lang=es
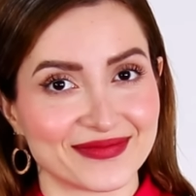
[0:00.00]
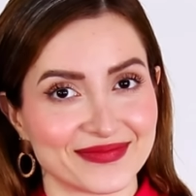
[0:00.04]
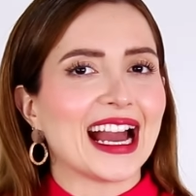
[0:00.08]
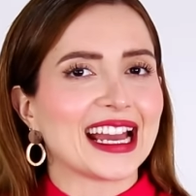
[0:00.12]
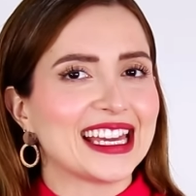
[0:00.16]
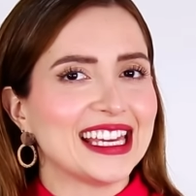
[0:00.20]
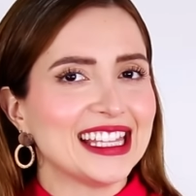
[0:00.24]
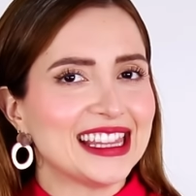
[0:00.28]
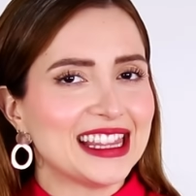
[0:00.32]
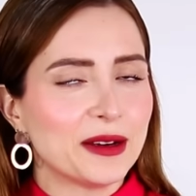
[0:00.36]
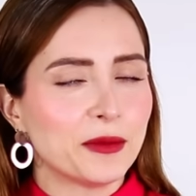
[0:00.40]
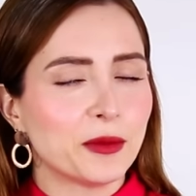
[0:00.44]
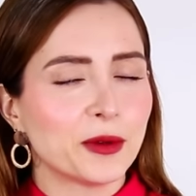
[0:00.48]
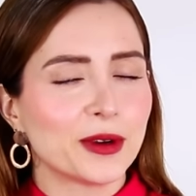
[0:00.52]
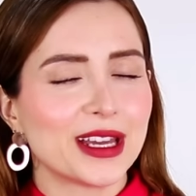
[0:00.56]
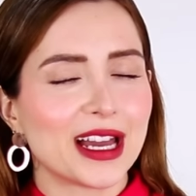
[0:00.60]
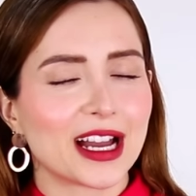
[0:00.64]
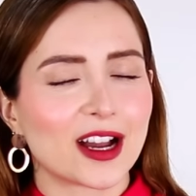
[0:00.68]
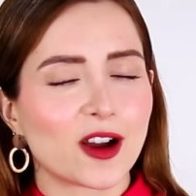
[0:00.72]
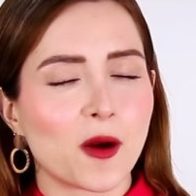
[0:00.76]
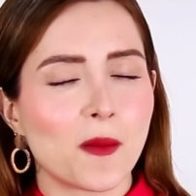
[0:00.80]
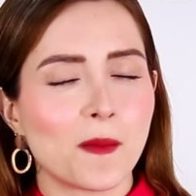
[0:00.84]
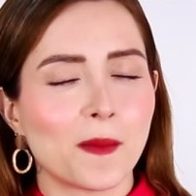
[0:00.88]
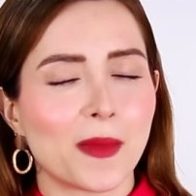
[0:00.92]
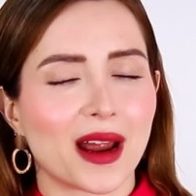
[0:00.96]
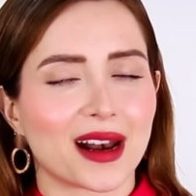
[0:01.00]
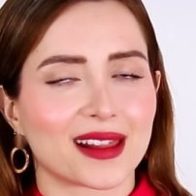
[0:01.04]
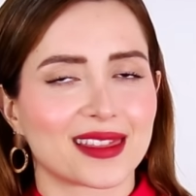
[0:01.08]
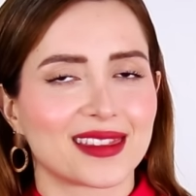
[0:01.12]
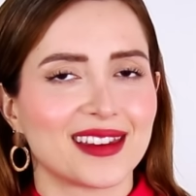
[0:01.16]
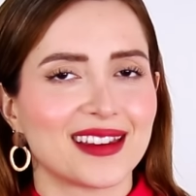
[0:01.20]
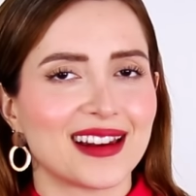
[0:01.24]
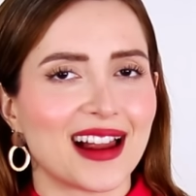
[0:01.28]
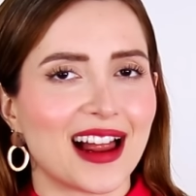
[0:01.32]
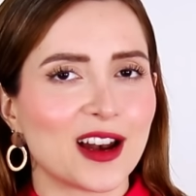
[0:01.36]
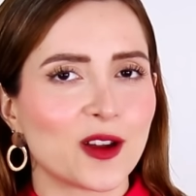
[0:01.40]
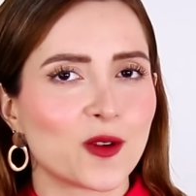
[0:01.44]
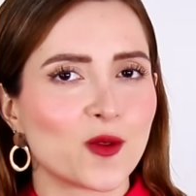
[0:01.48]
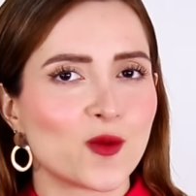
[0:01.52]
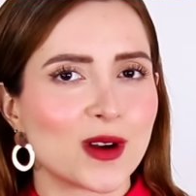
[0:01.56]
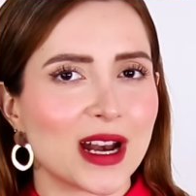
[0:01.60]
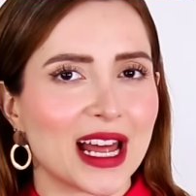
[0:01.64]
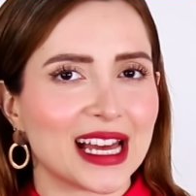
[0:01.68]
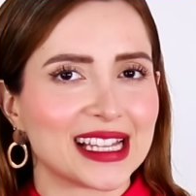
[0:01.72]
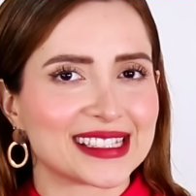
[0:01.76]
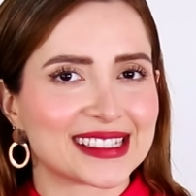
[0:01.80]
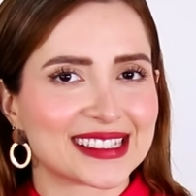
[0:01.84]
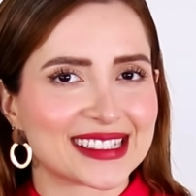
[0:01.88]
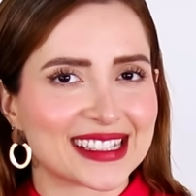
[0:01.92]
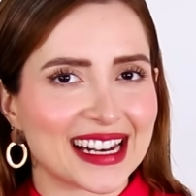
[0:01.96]
Aquí te voy a compartir
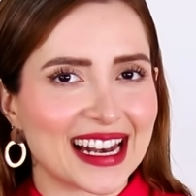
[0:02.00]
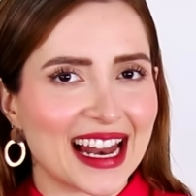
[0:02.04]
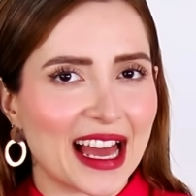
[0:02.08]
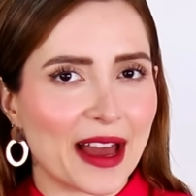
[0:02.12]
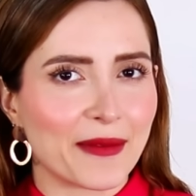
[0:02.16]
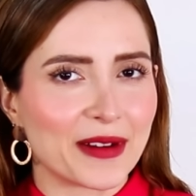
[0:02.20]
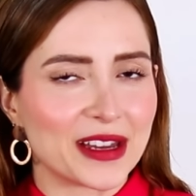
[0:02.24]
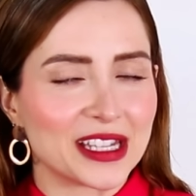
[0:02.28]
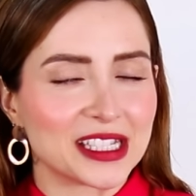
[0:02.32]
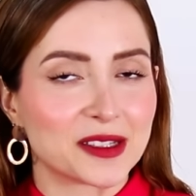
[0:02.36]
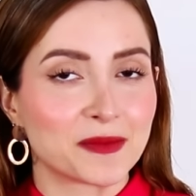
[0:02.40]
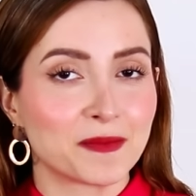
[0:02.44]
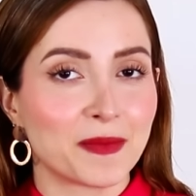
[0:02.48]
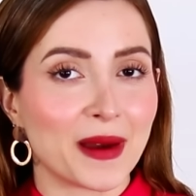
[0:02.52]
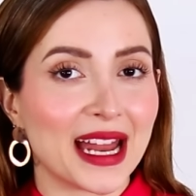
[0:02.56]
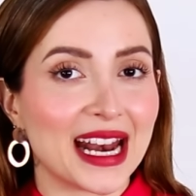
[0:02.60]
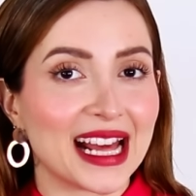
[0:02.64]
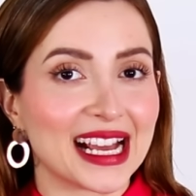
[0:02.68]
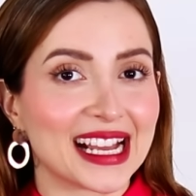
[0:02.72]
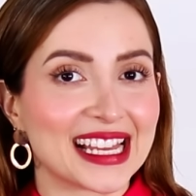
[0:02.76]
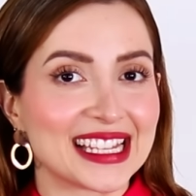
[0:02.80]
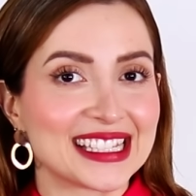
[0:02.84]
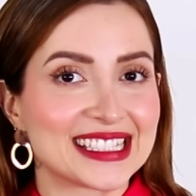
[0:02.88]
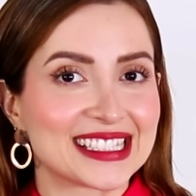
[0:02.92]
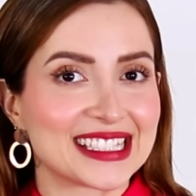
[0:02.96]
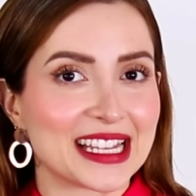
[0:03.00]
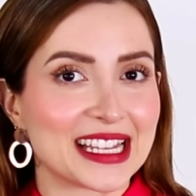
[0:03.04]
algunas claves para que